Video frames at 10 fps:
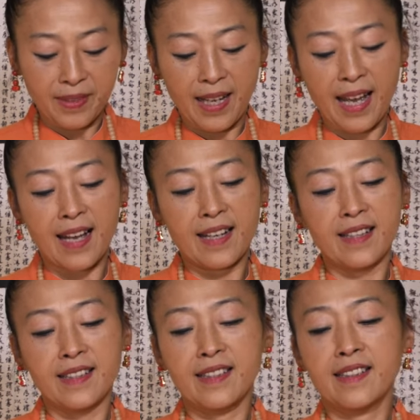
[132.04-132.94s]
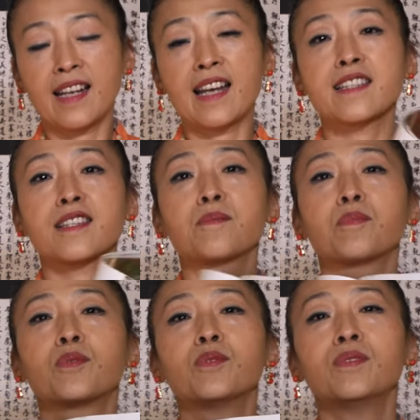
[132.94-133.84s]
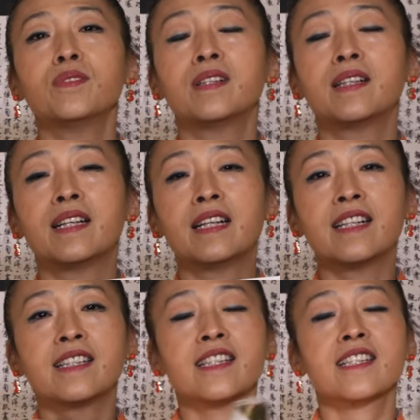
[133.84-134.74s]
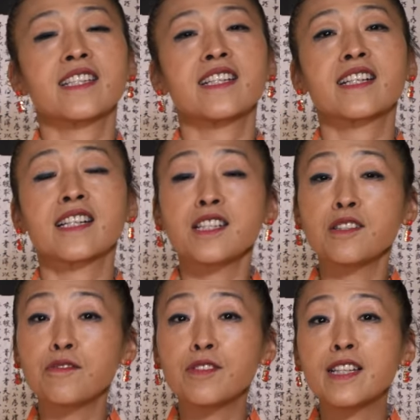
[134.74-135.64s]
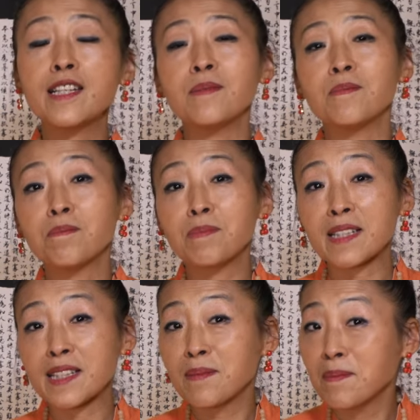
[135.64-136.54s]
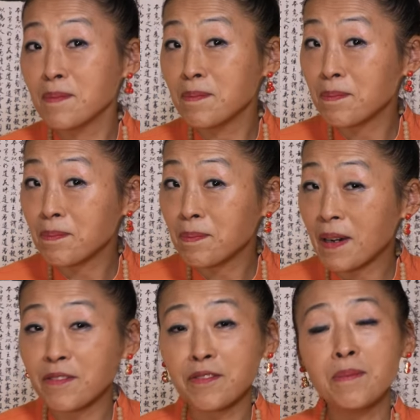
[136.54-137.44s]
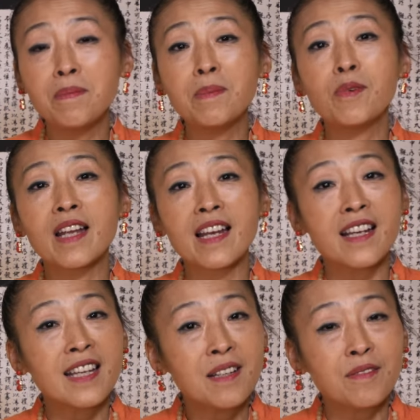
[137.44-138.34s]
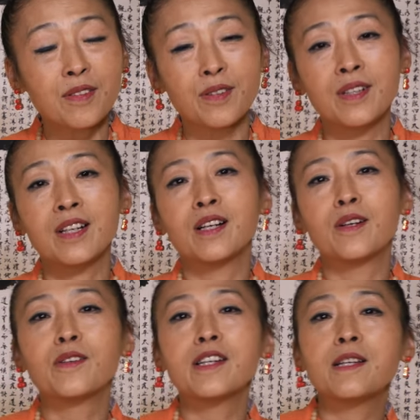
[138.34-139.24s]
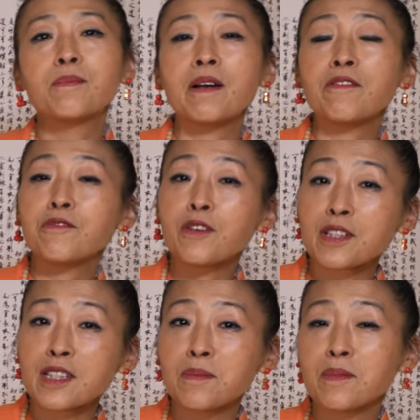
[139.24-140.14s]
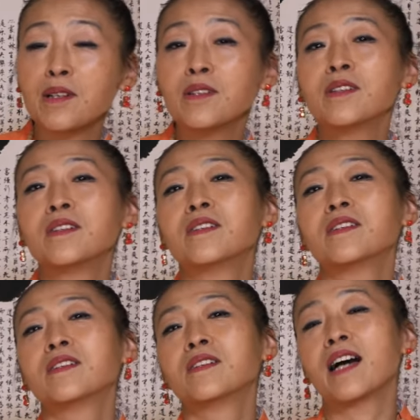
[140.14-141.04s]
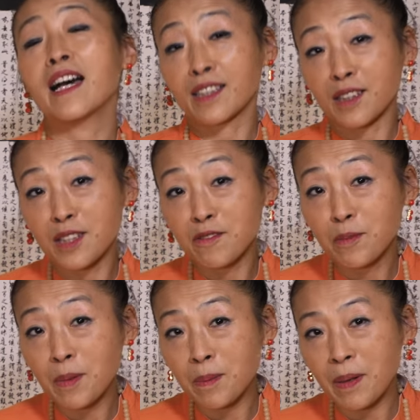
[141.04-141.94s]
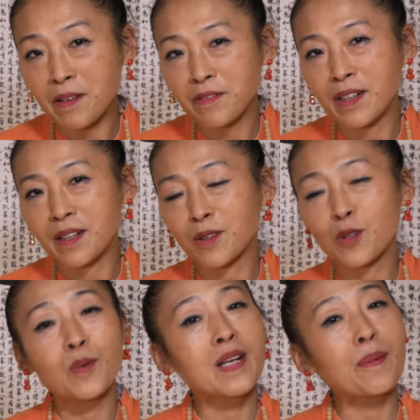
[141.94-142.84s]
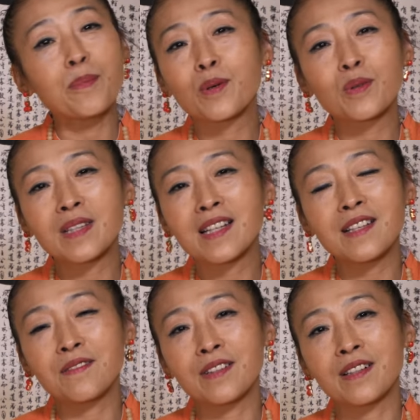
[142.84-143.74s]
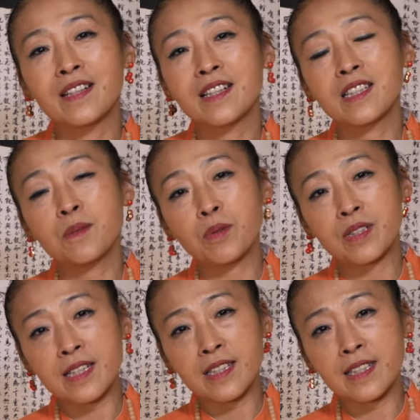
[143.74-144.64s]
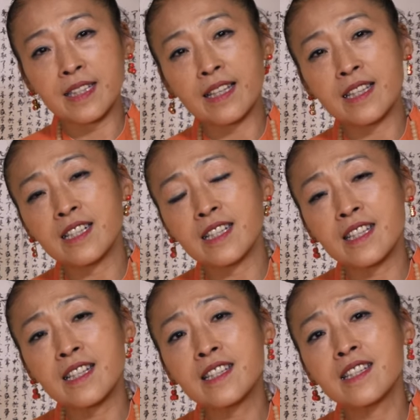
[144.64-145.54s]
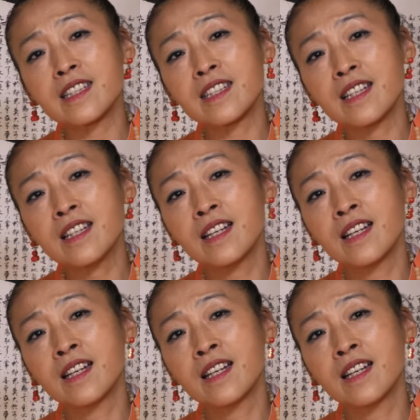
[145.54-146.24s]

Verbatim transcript: ah, assez beau. C'est ce que j'écris, je vous lis, parce que parfois même on a le livre, on ne lit pas forcément attentivement parfois, comme on a beaucoup de livres. C'est pour ça cette année j'étais décidé